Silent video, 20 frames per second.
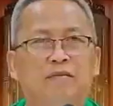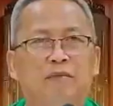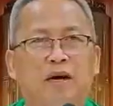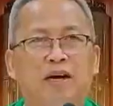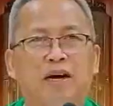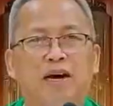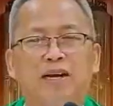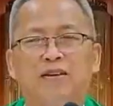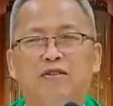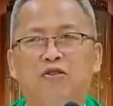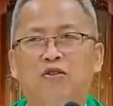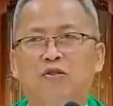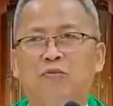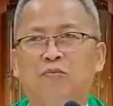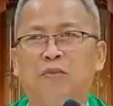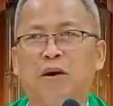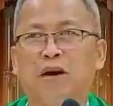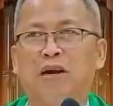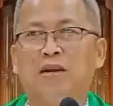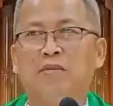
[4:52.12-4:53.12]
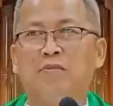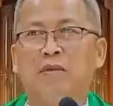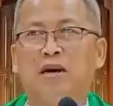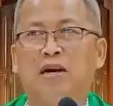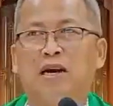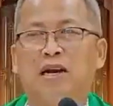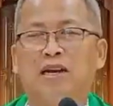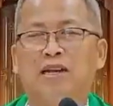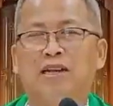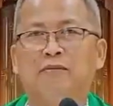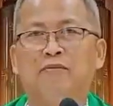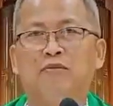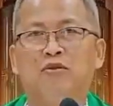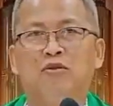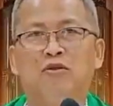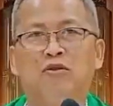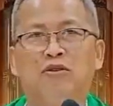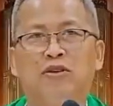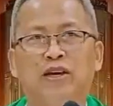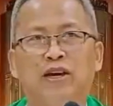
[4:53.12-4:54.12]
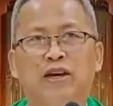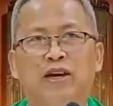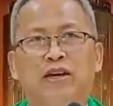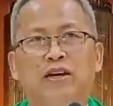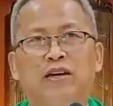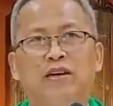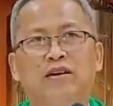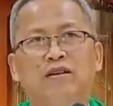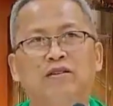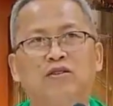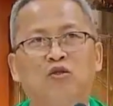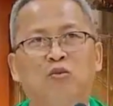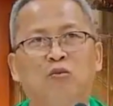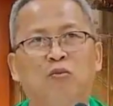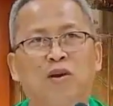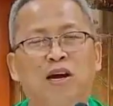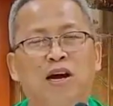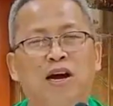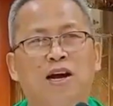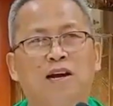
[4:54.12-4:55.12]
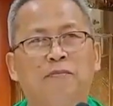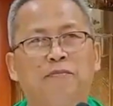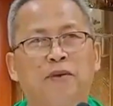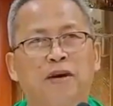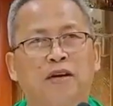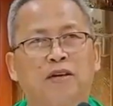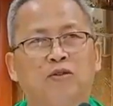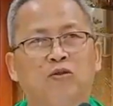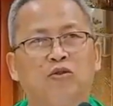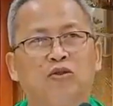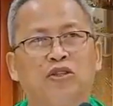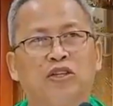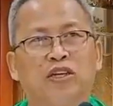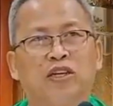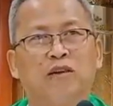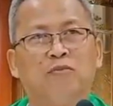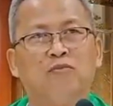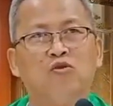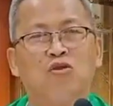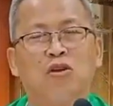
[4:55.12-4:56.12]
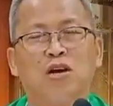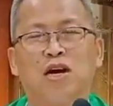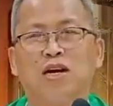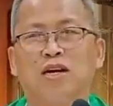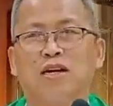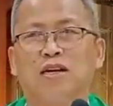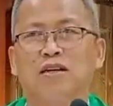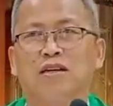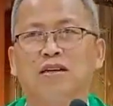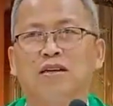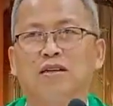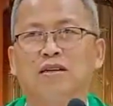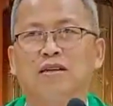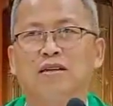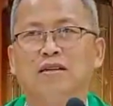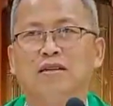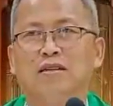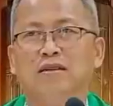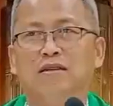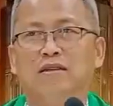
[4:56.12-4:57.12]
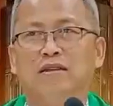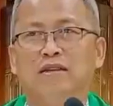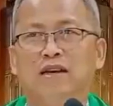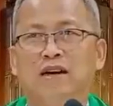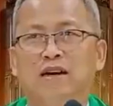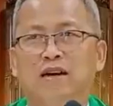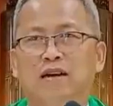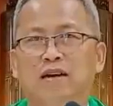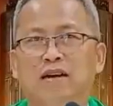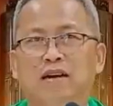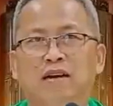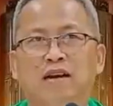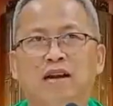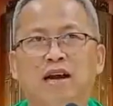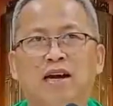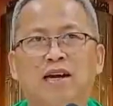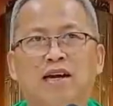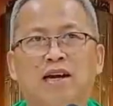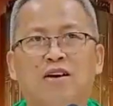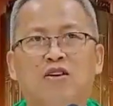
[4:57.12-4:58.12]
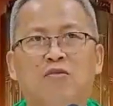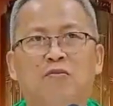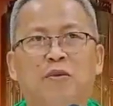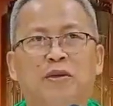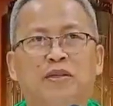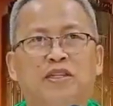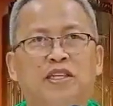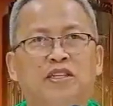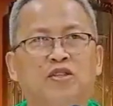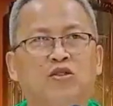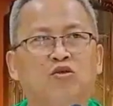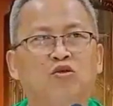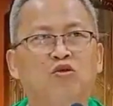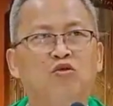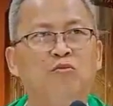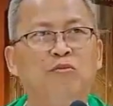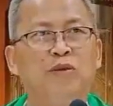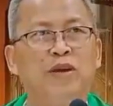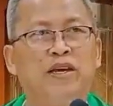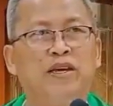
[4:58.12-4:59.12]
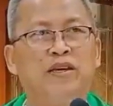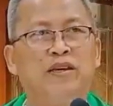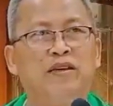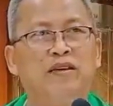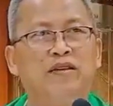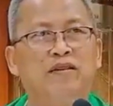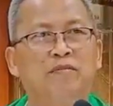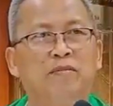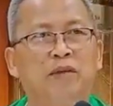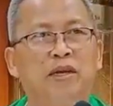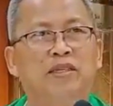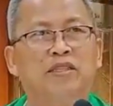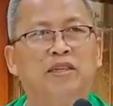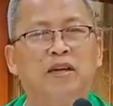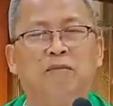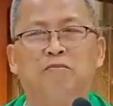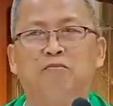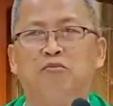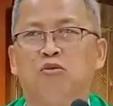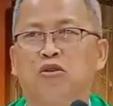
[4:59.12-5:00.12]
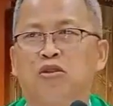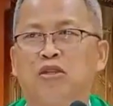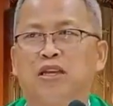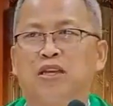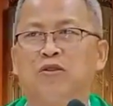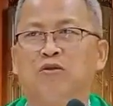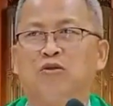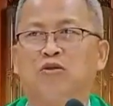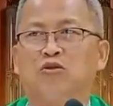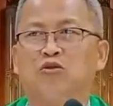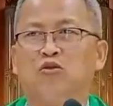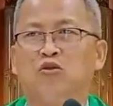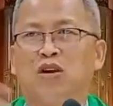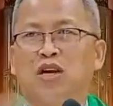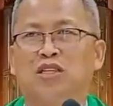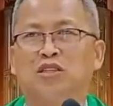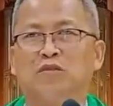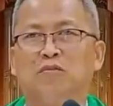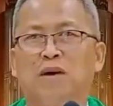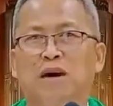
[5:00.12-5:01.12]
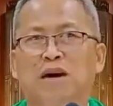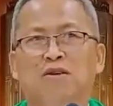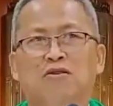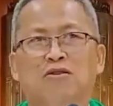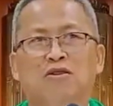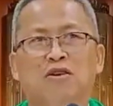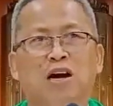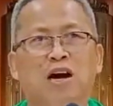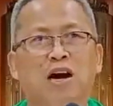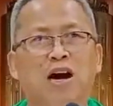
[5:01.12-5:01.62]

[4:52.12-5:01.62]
pakanon pang lima kalibo niya sobraan pagdusi kabukag niya lakaw pa siya tubig bisag purting kusugas bawod